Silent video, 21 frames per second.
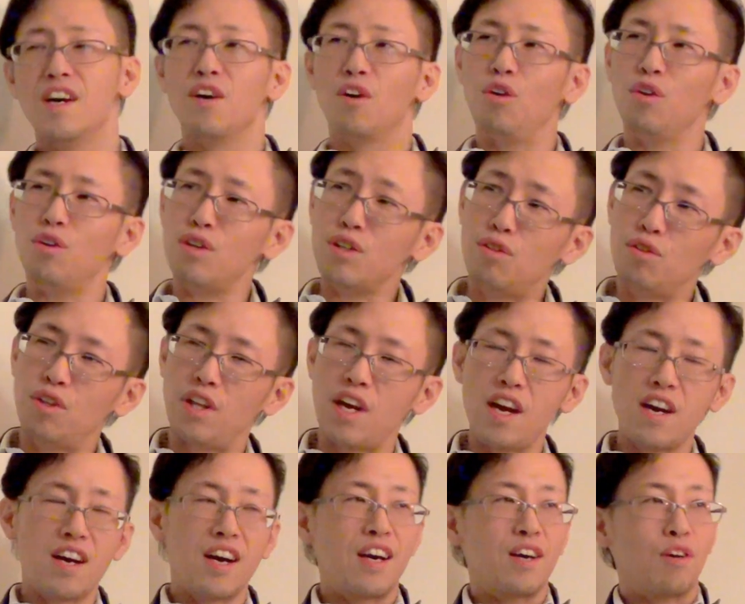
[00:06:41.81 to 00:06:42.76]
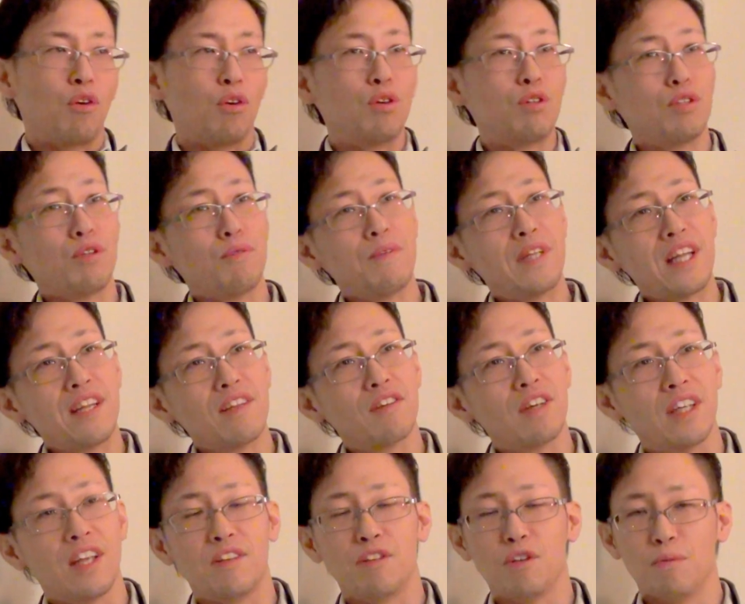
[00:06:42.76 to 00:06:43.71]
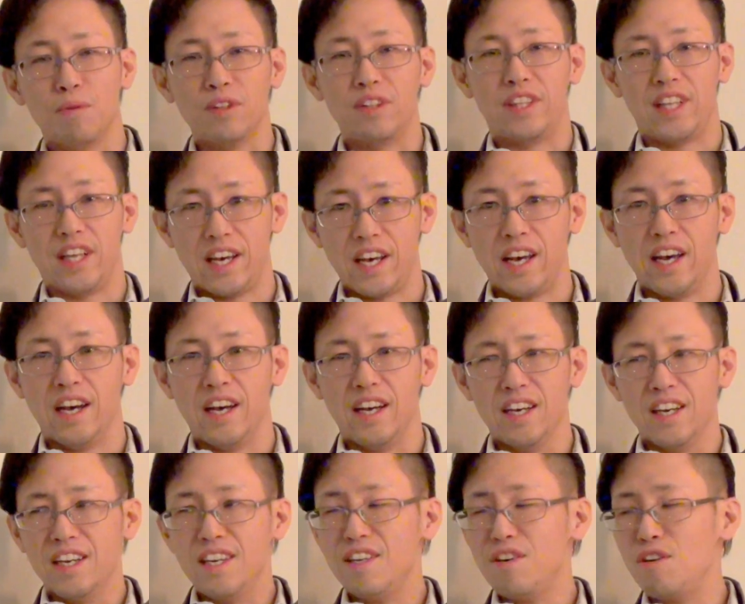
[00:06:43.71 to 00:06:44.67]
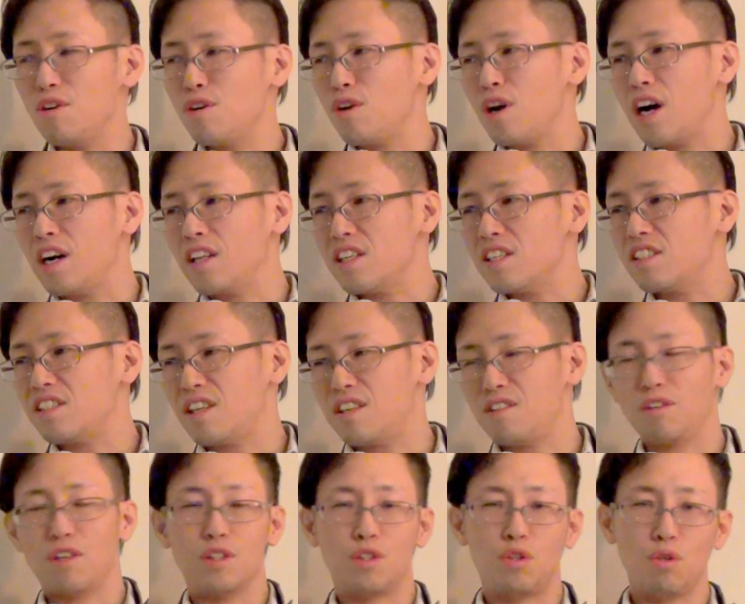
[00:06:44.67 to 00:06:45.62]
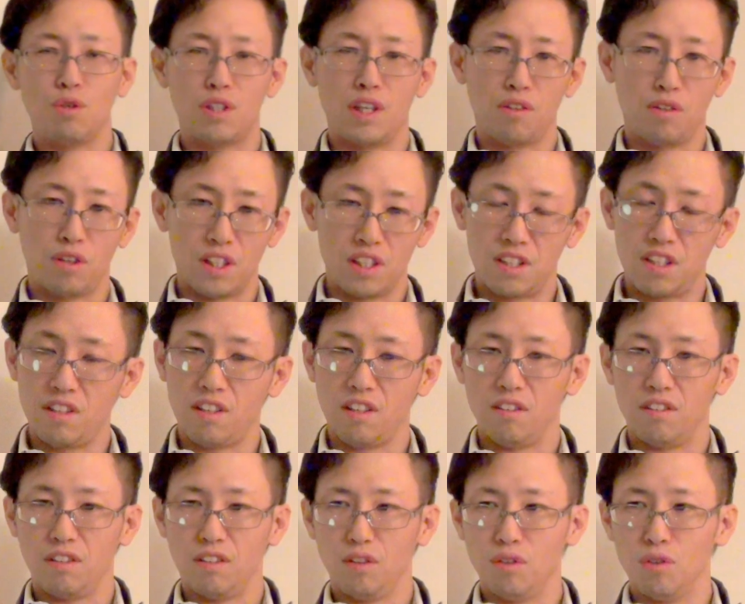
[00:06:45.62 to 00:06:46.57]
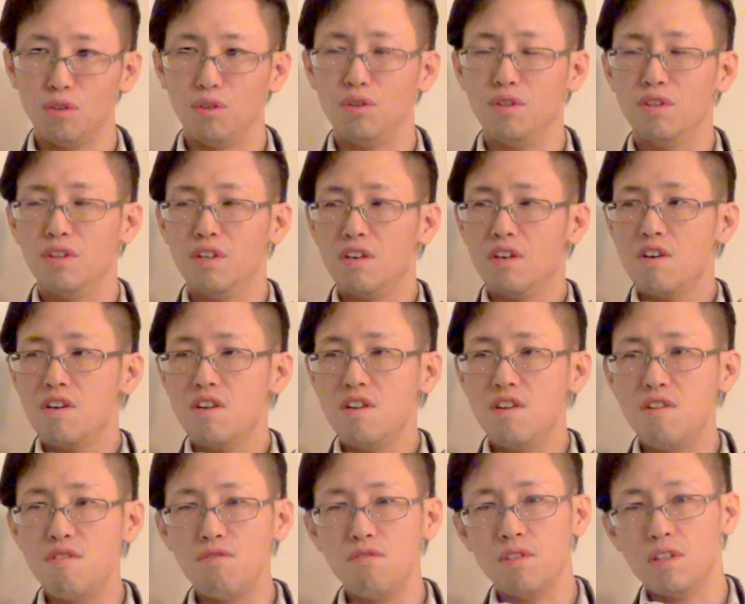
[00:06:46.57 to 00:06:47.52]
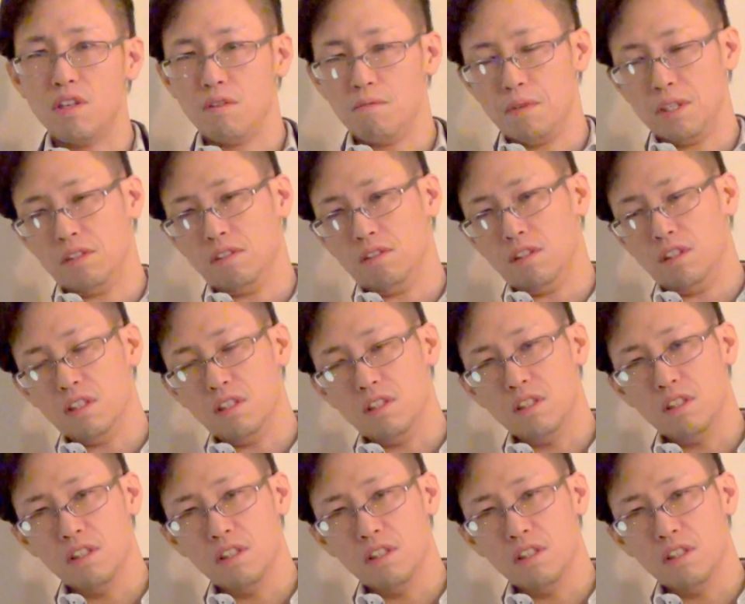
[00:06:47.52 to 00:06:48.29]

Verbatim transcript: この人天涯孤独の身なのかなと思っていろいろ話したりとか調査とかしてたんだけど、いるんだよ別に。